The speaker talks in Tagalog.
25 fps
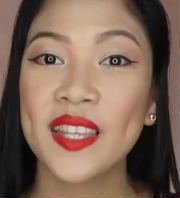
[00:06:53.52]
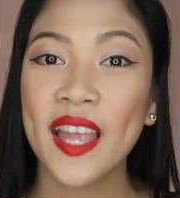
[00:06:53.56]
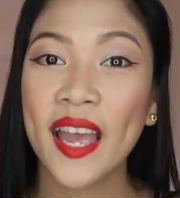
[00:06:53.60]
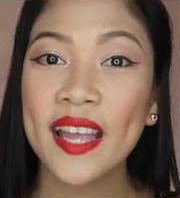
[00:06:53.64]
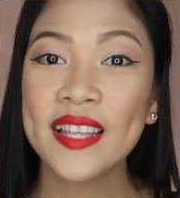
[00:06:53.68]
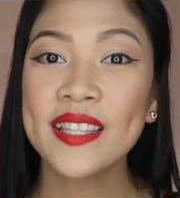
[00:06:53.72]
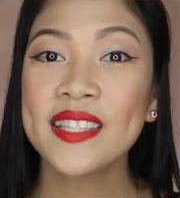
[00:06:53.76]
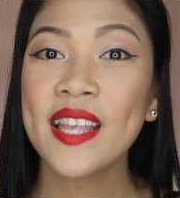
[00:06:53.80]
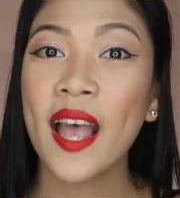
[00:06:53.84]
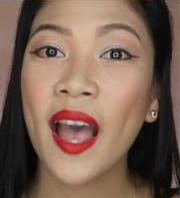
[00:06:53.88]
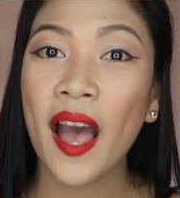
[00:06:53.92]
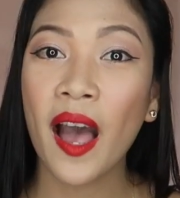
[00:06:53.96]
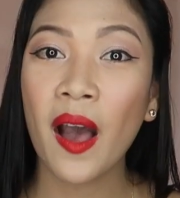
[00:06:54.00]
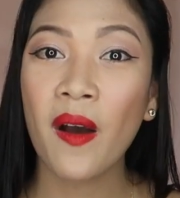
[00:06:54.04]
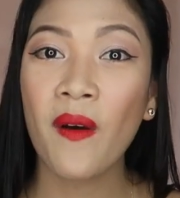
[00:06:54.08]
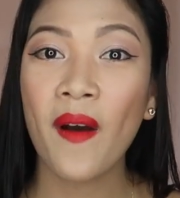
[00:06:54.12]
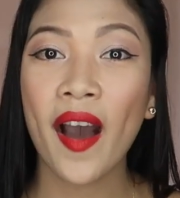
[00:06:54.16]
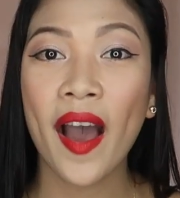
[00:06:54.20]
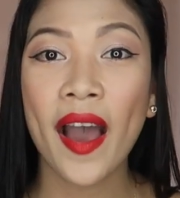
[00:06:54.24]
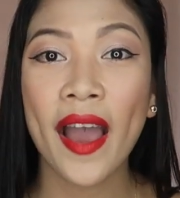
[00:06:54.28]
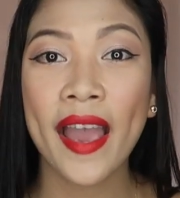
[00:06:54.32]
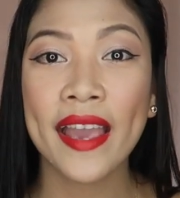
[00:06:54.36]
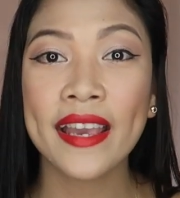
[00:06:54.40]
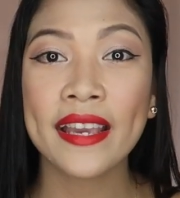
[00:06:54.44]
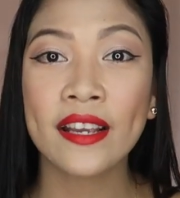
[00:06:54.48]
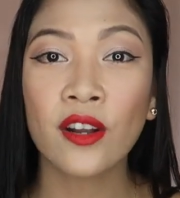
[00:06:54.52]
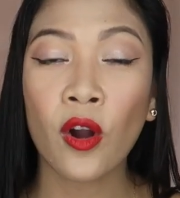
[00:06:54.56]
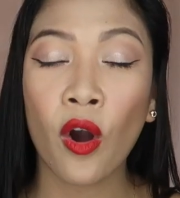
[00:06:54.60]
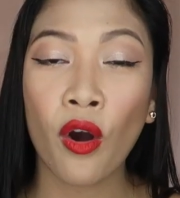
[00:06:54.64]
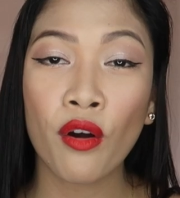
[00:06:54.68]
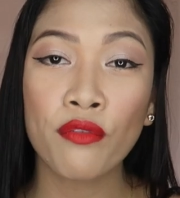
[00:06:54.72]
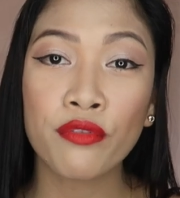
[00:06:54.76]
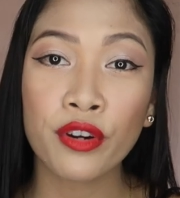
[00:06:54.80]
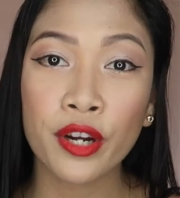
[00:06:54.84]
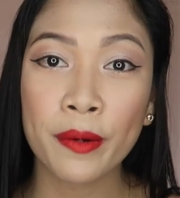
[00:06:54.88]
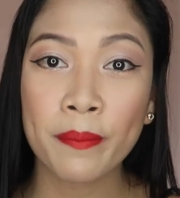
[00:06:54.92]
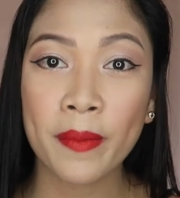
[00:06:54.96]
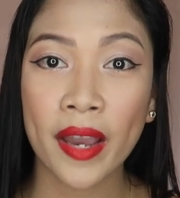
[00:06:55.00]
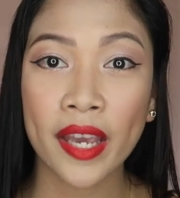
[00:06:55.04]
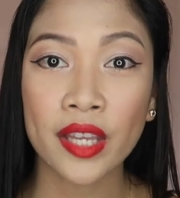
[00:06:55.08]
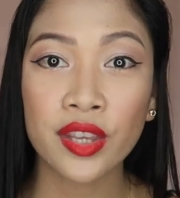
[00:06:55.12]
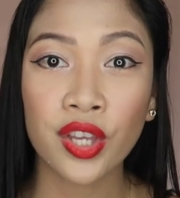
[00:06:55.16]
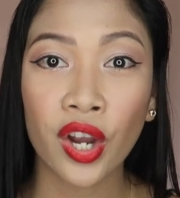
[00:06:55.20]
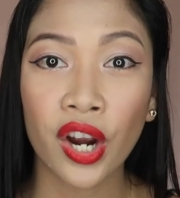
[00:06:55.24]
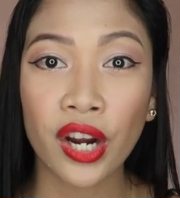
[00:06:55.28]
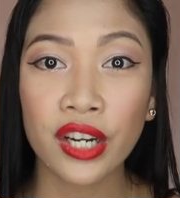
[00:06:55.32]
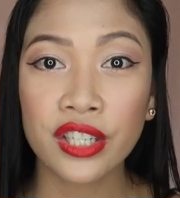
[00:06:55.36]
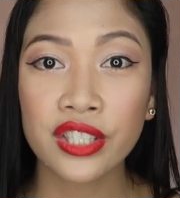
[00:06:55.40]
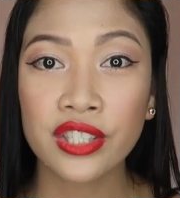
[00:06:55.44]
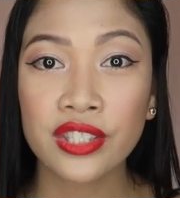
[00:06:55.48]
So that's how I cover my
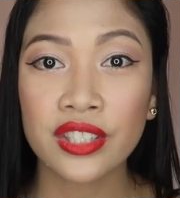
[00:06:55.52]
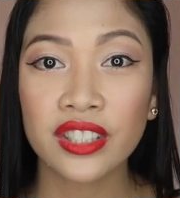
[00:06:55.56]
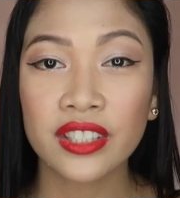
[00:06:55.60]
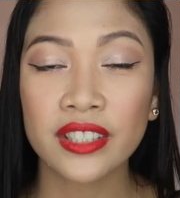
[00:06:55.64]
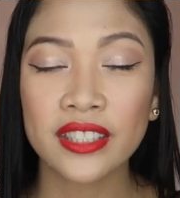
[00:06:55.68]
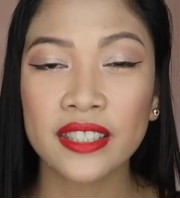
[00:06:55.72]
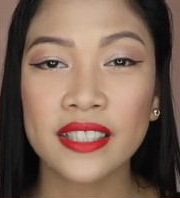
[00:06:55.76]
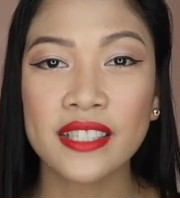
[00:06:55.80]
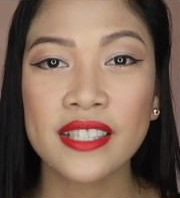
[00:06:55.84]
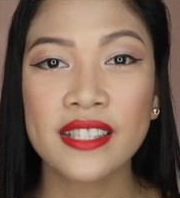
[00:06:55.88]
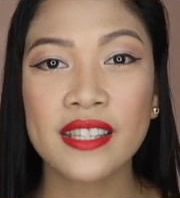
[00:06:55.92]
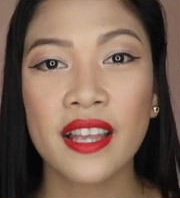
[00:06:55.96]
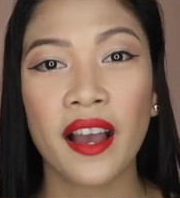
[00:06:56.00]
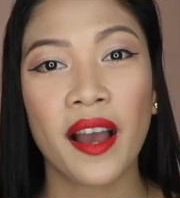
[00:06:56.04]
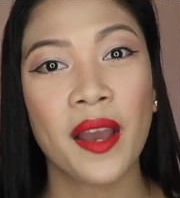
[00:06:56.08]
dark circles.